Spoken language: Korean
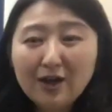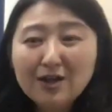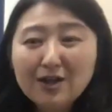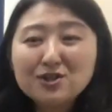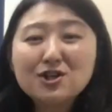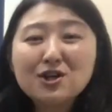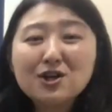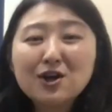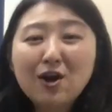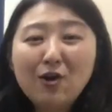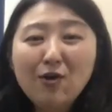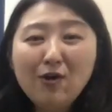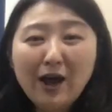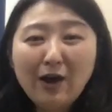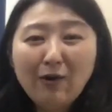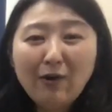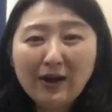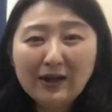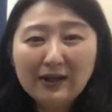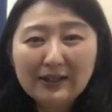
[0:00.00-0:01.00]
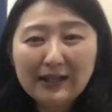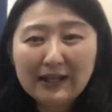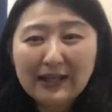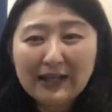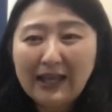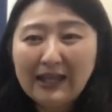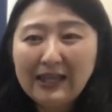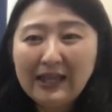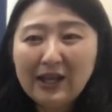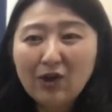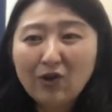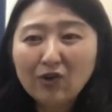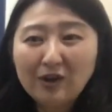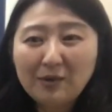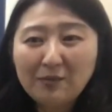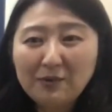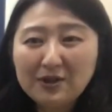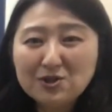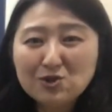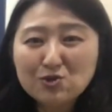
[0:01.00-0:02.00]
즐거우려고 하는데 괜히 이것
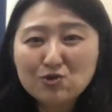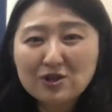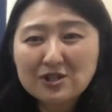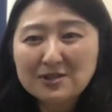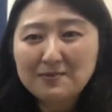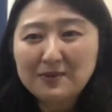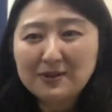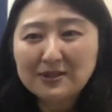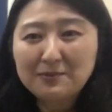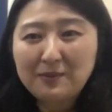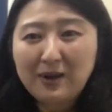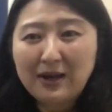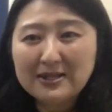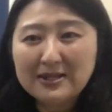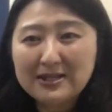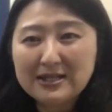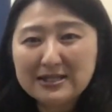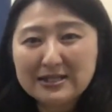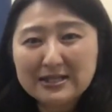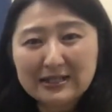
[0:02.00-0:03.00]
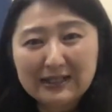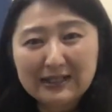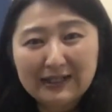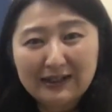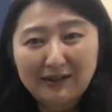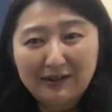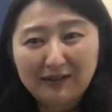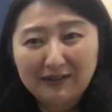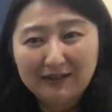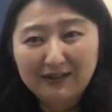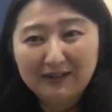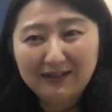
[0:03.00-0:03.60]
때문에 스트레스 받으면 안 되잖아요.